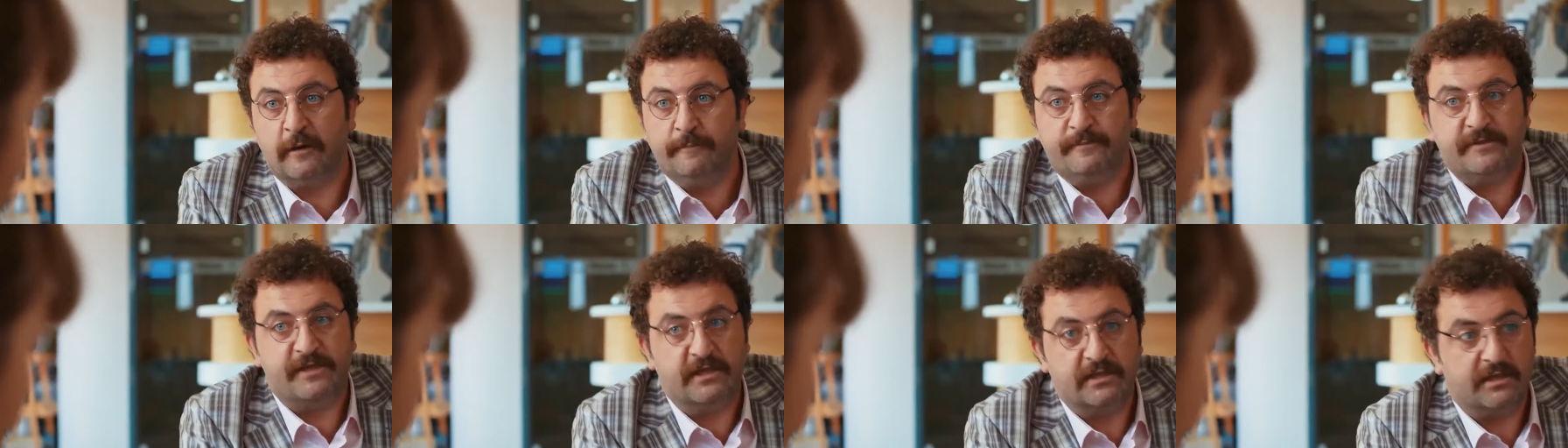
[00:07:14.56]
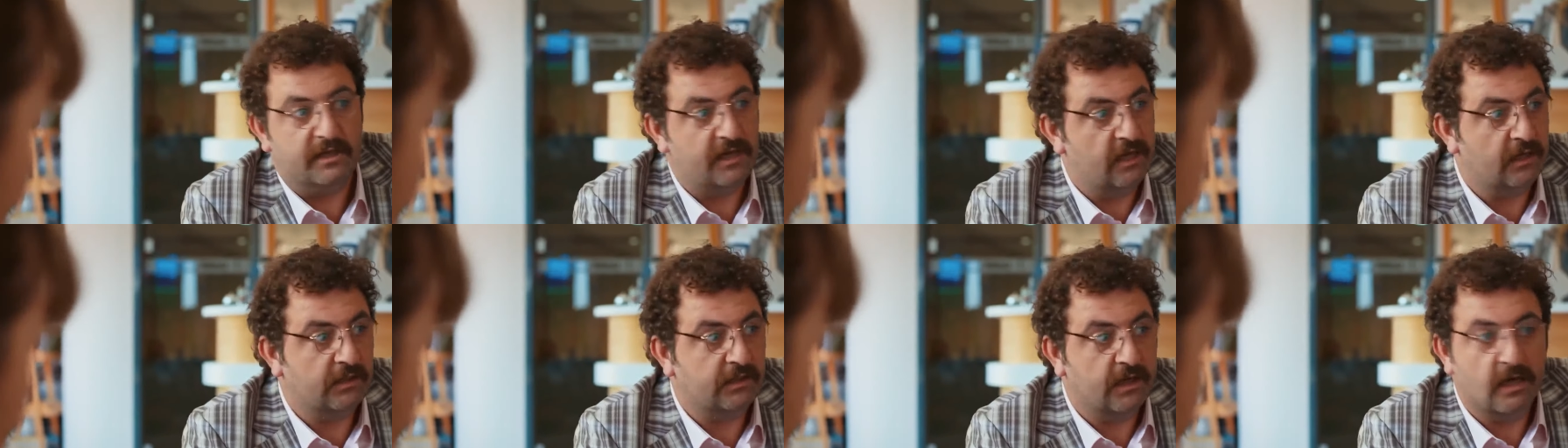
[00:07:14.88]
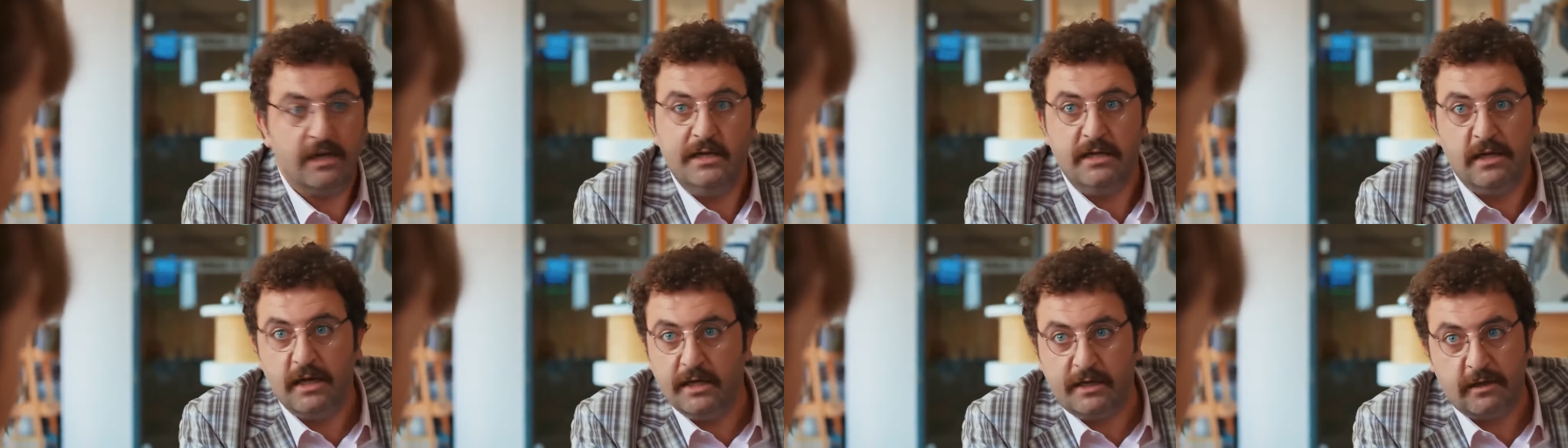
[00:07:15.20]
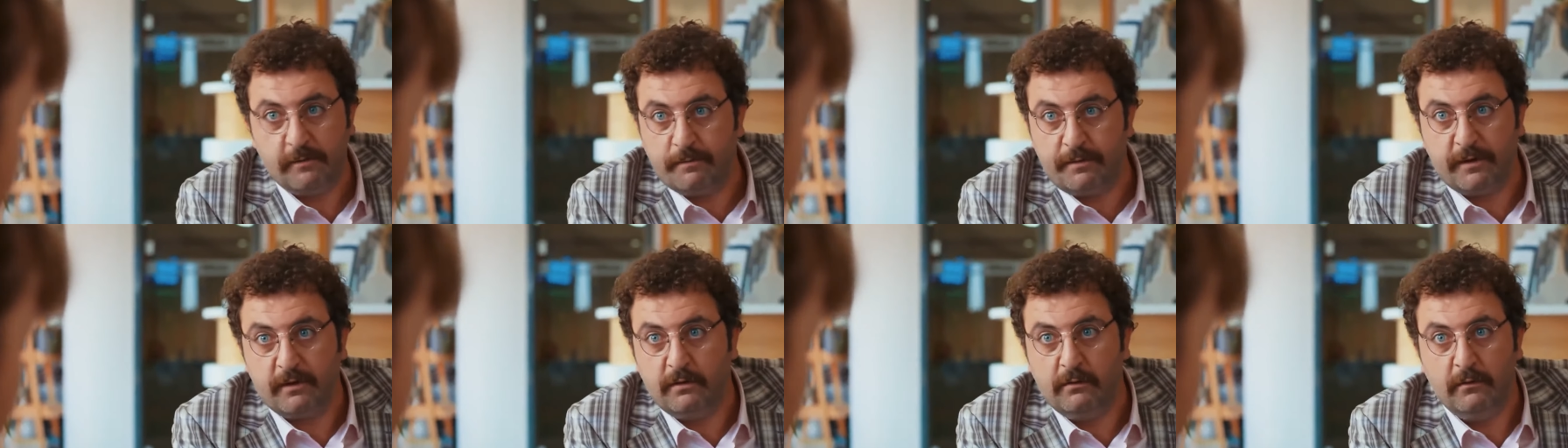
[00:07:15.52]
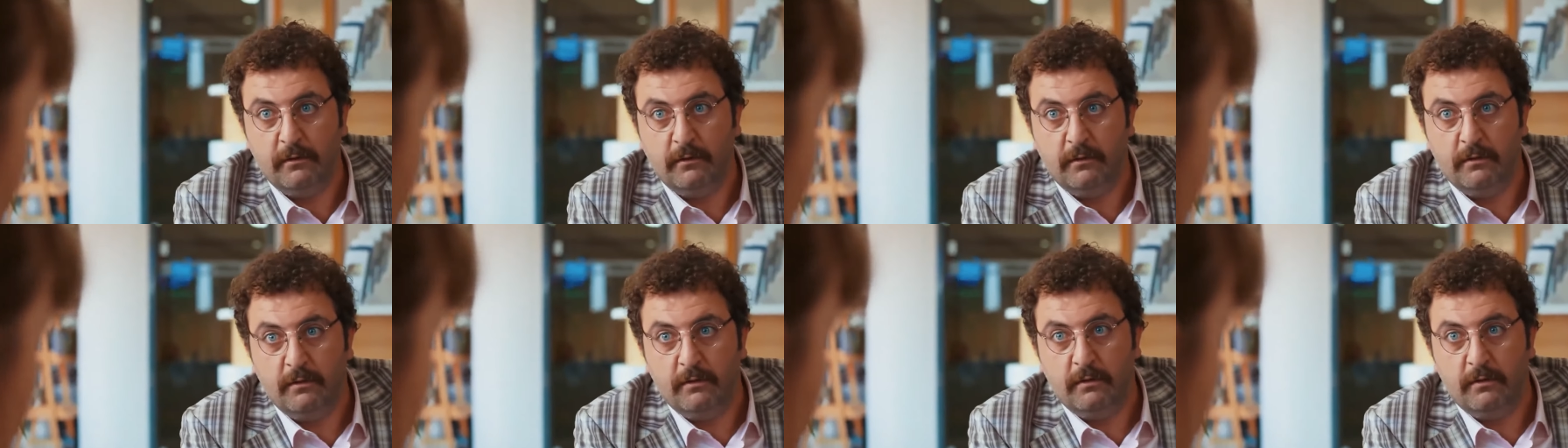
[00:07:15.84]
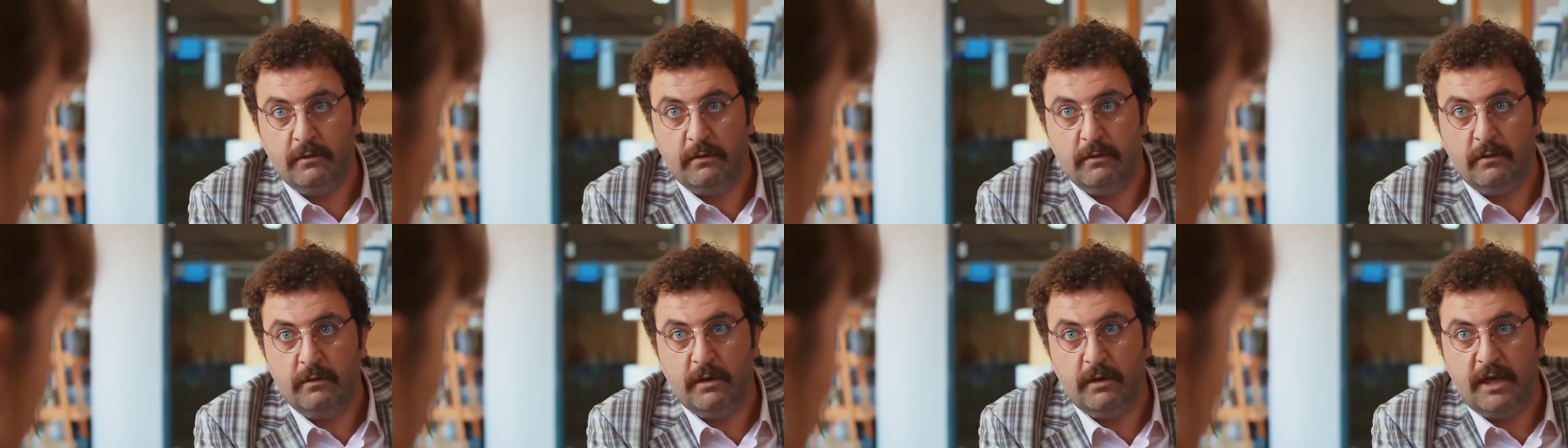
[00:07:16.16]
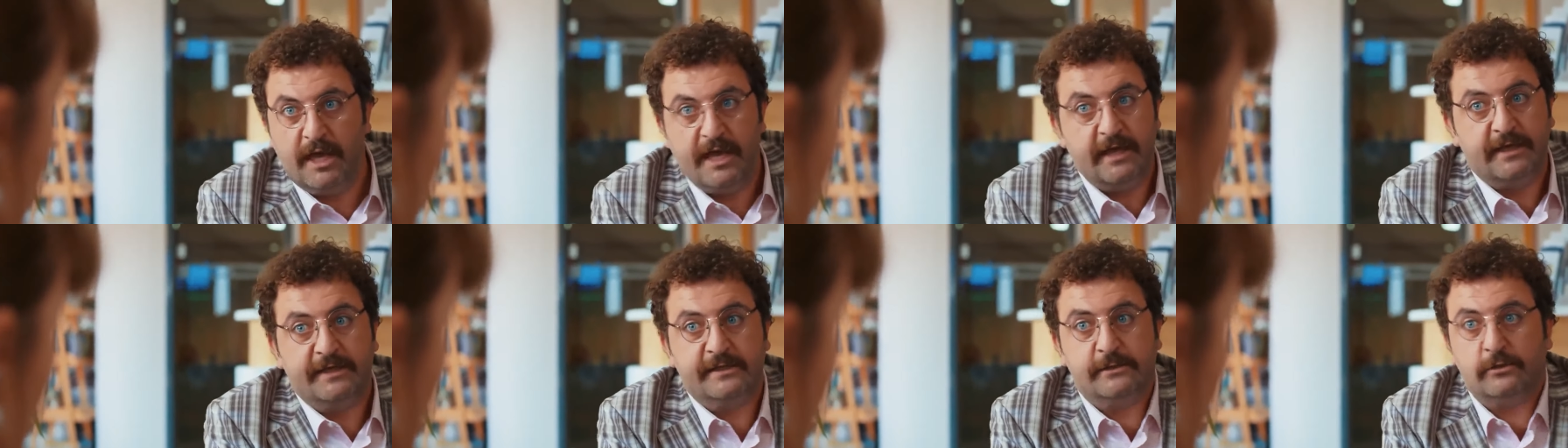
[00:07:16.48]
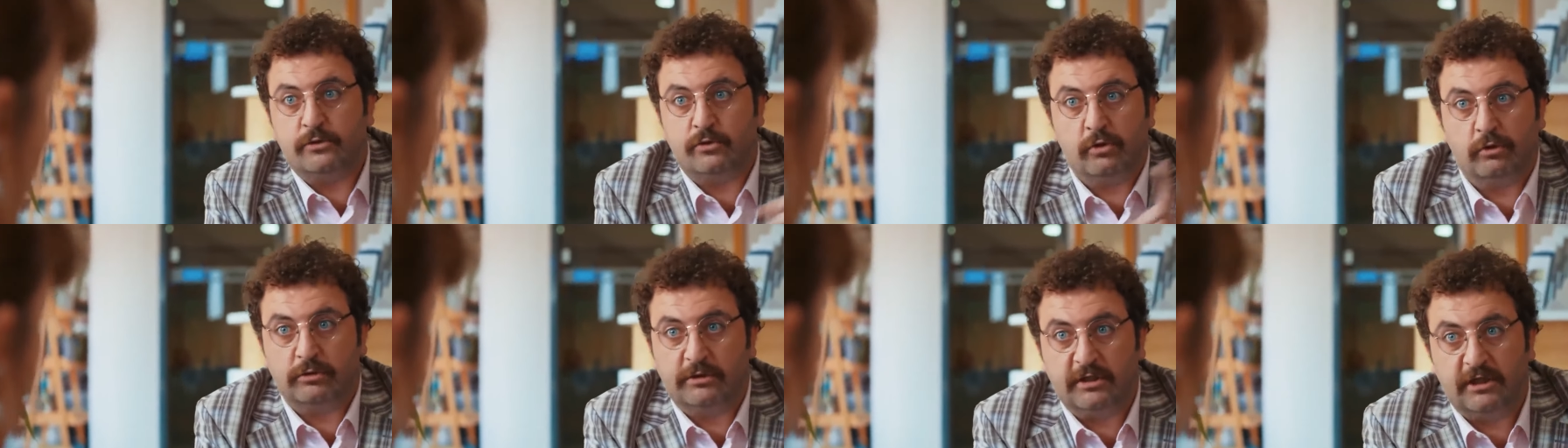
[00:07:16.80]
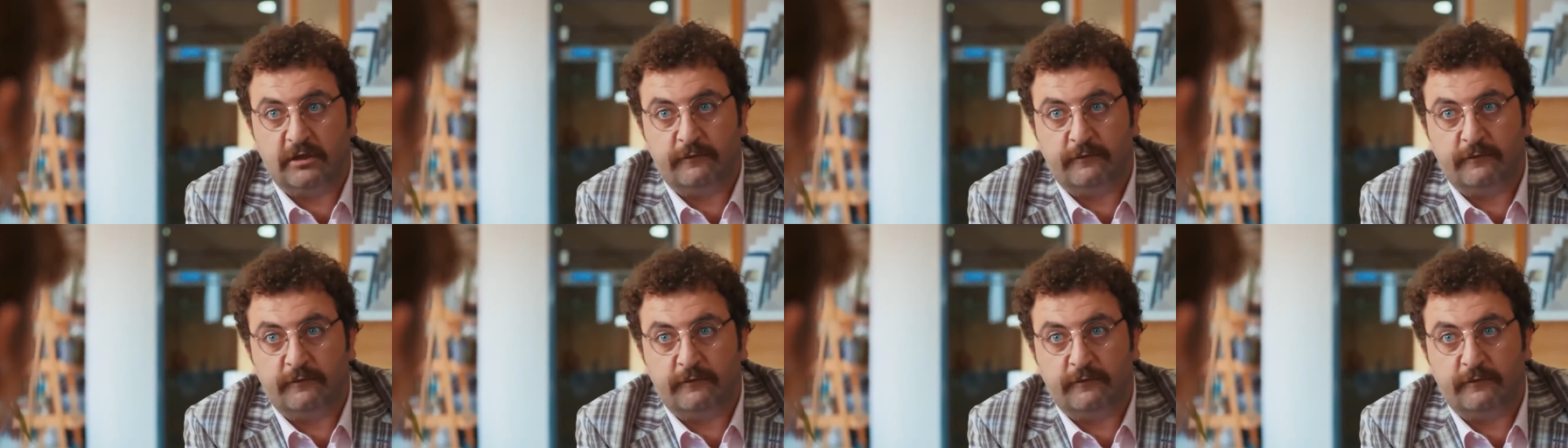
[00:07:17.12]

hapsedilen Galile gibi. Engizisyon